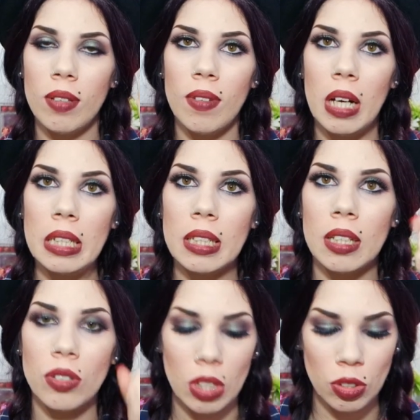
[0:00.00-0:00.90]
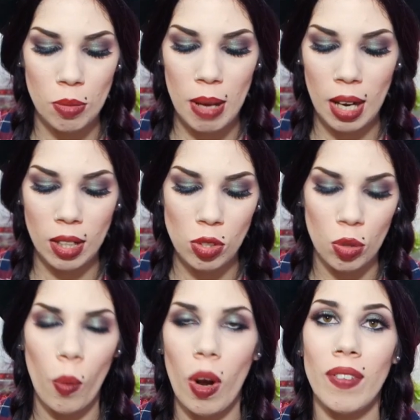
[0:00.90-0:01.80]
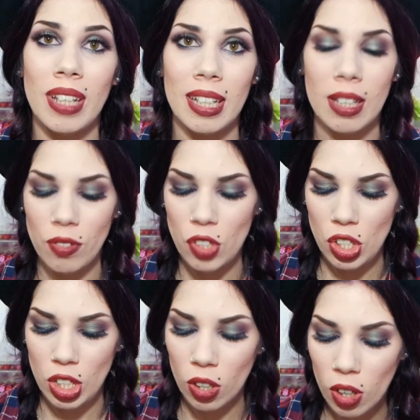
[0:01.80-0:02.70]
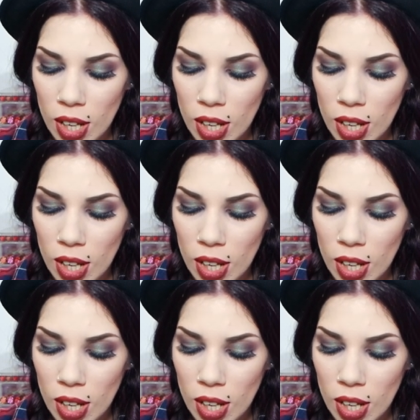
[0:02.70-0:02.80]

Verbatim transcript: veramente tanto tanto bella adesso comunque la vedrete da vicino